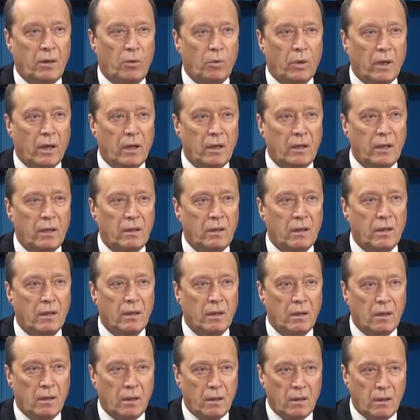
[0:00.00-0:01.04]
Украины
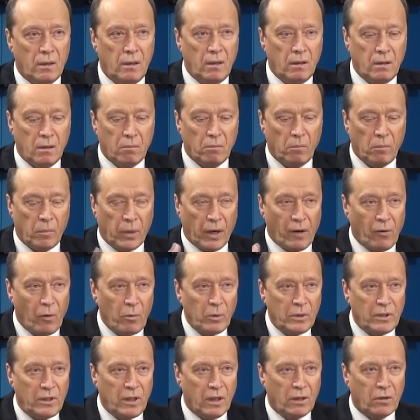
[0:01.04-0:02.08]
и правому
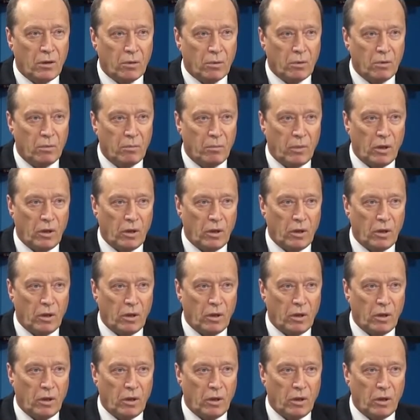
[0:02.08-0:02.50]
сектору.